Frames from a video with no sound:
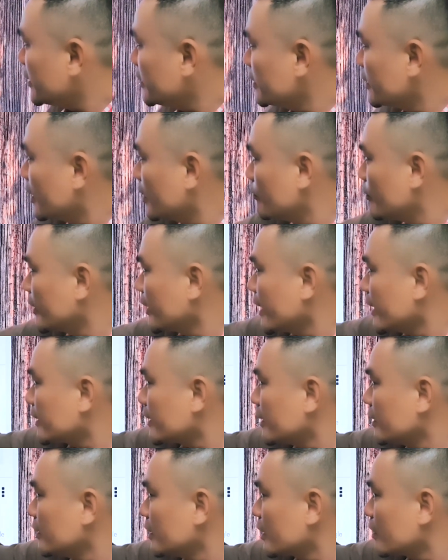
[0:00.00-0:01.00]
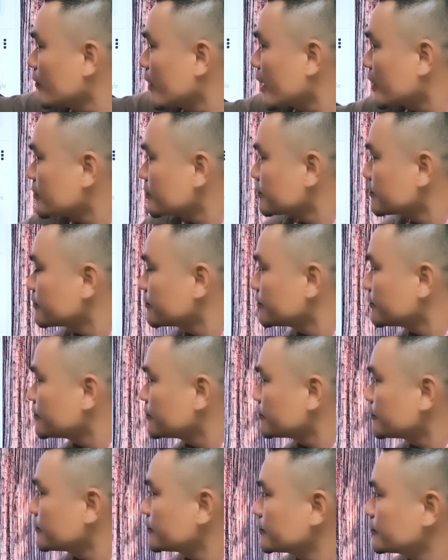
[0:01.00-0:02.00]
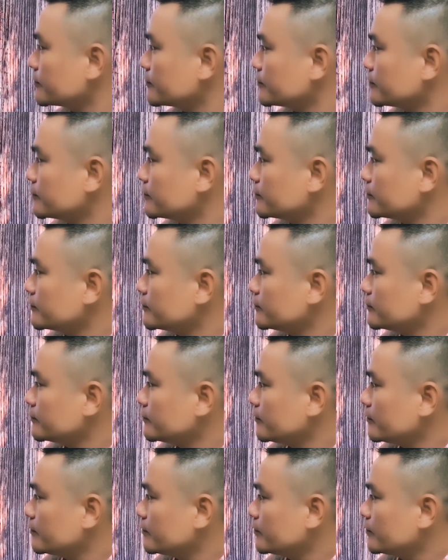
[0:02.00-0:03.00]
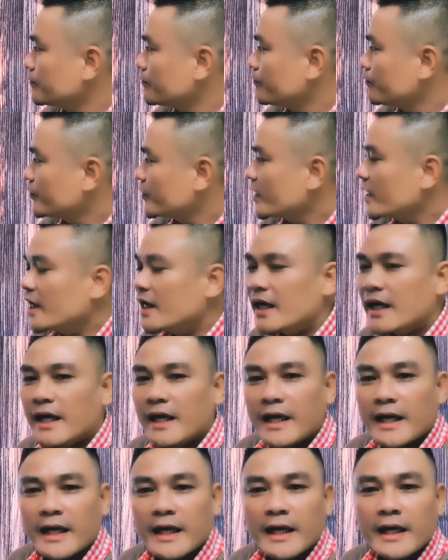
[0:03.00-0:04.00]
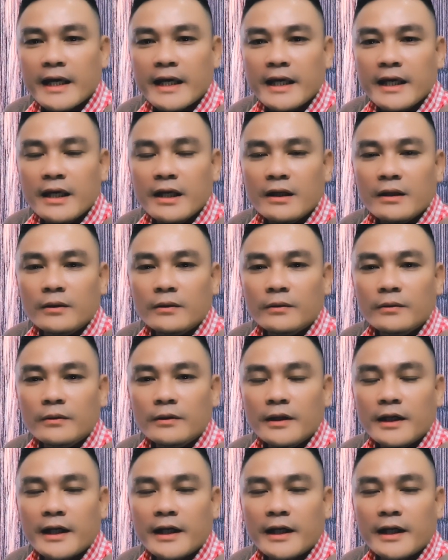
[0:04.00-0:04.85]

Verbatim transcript: bây giờ mình nghe thử nè các bạn. Heal, heal,